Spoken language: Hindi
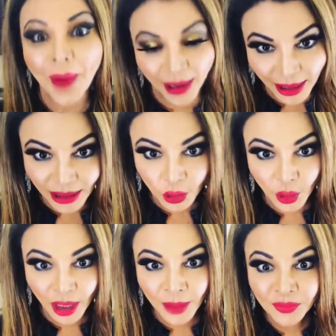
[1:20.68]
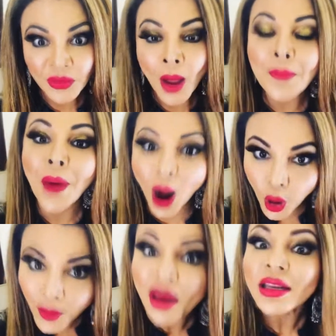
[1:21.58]
बड़ी हिट होगी
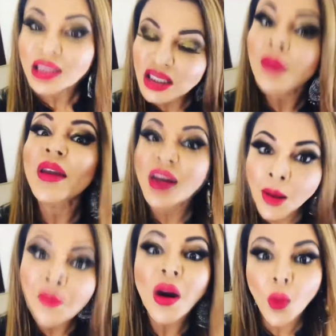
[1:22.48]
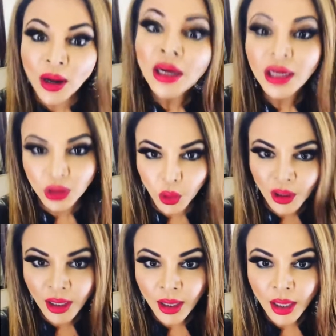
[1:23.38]
बहुबली से भी नंबर वन हिट
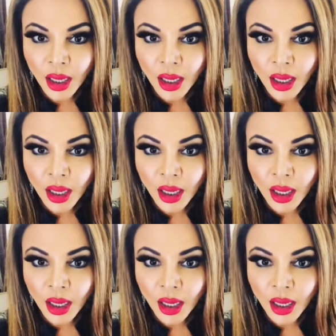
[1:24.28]
होगी